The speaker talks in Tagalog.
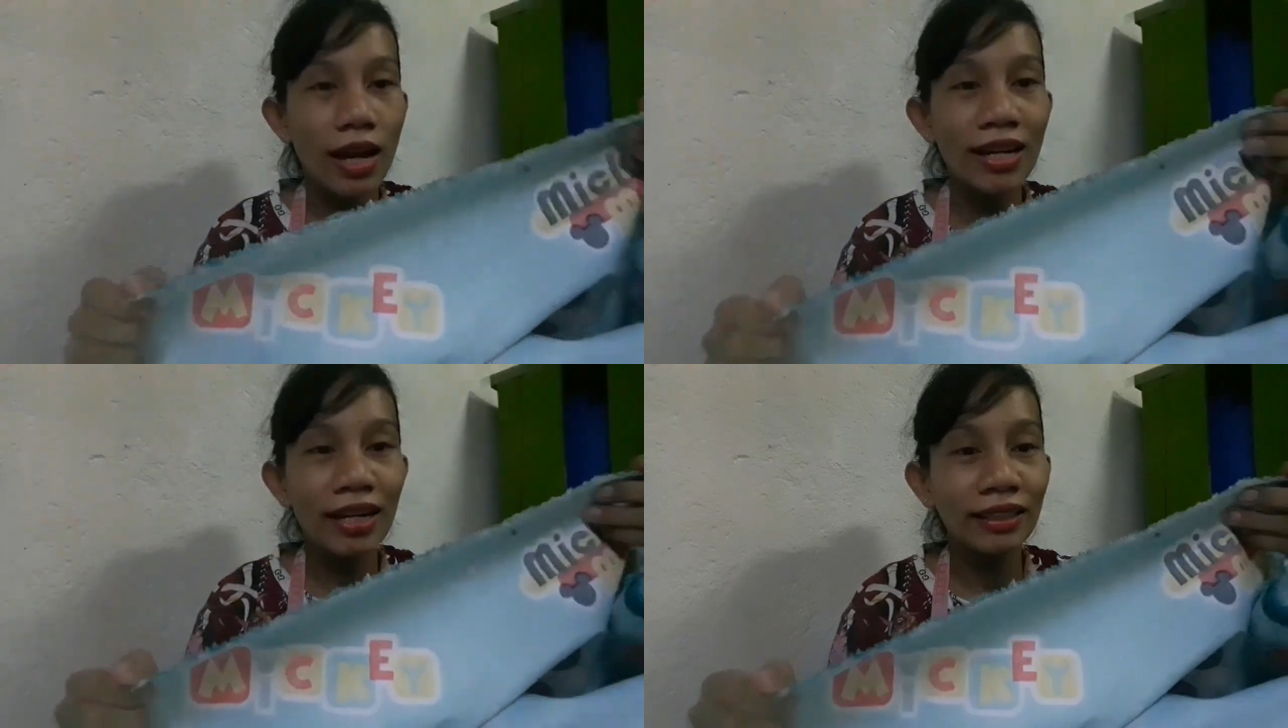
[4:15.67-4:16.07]

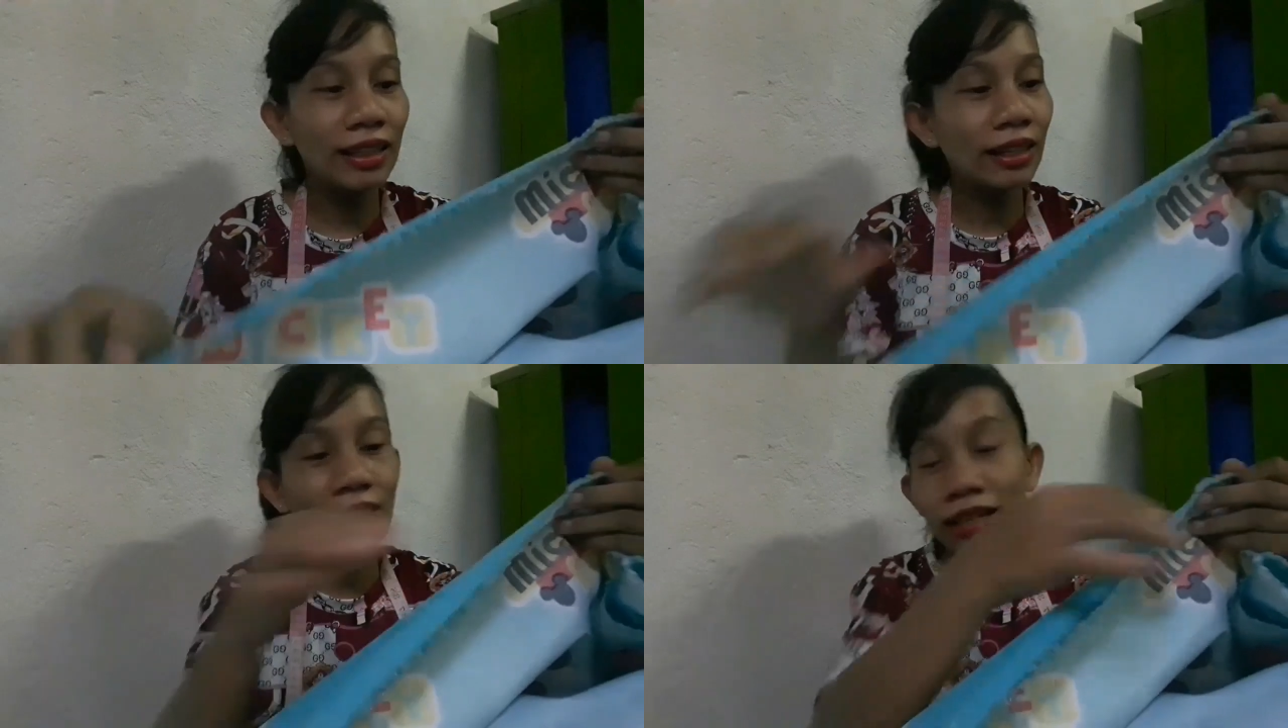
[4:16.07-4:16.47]
ayan,
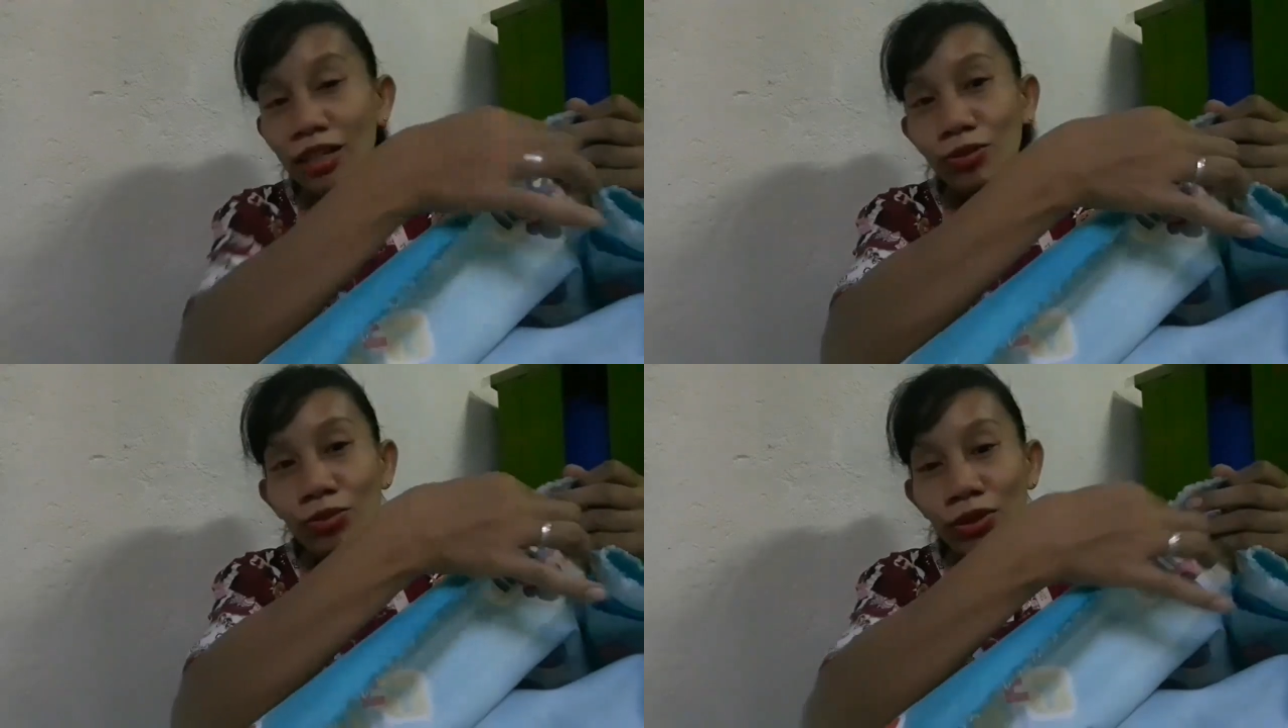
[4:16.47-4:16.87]

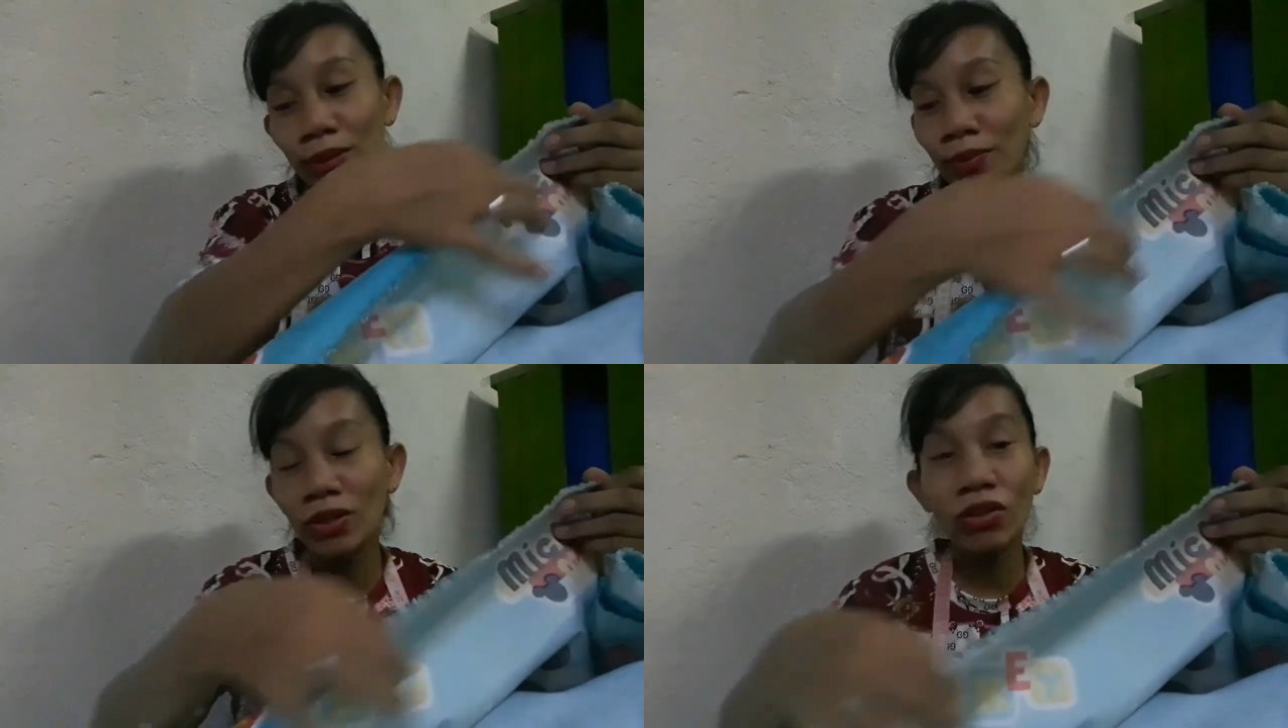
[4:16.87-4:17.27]
tinatanggal ko po
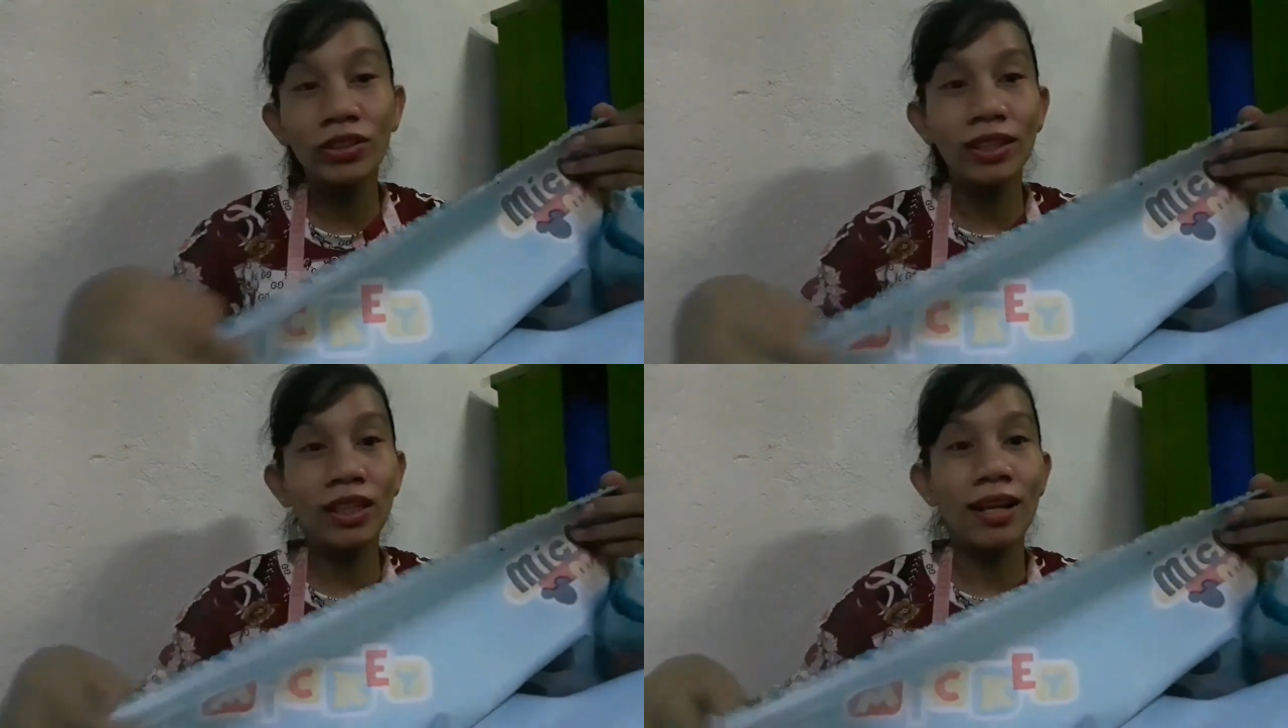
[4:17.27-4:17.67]
yan, pero
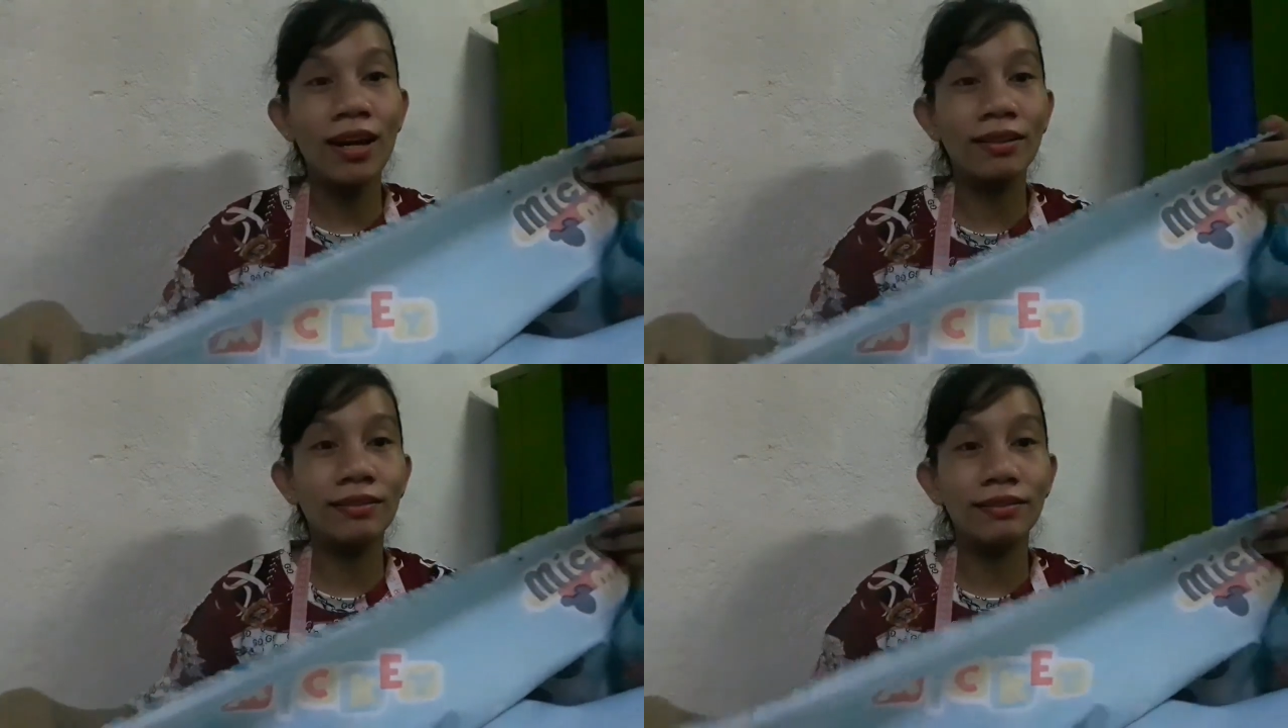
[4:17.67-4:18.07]
konti
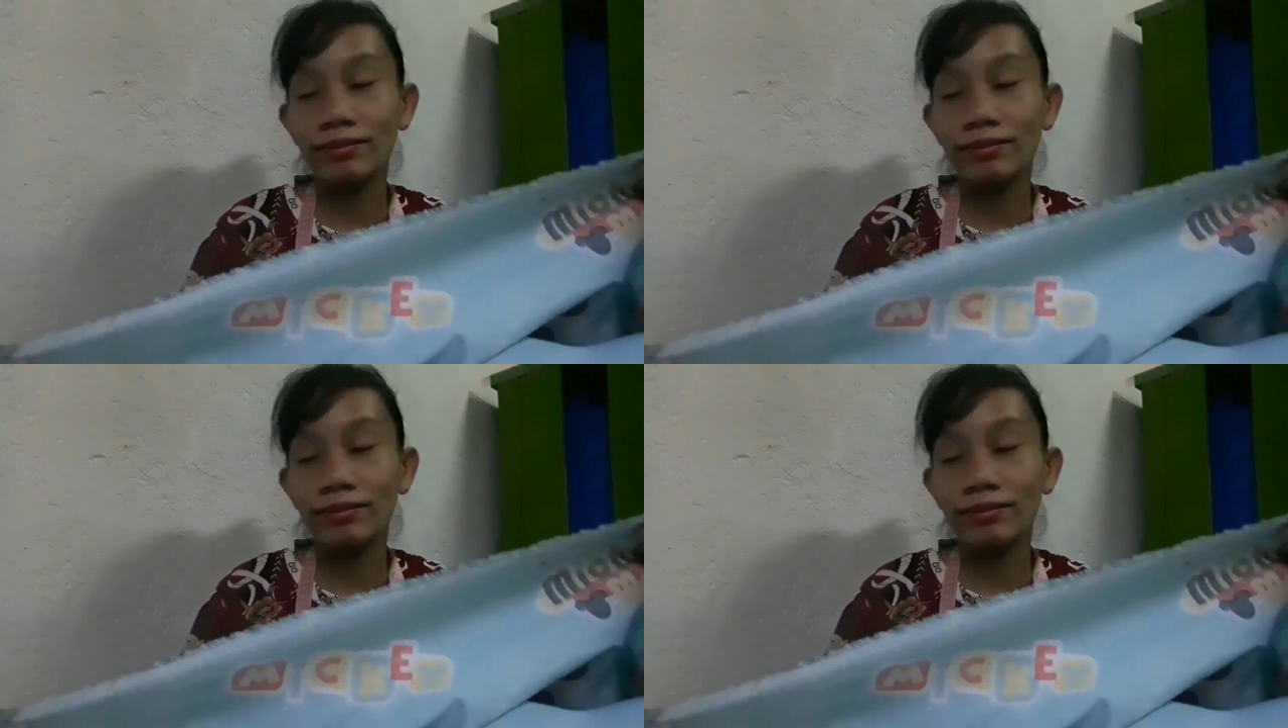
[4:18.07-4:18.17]
lang.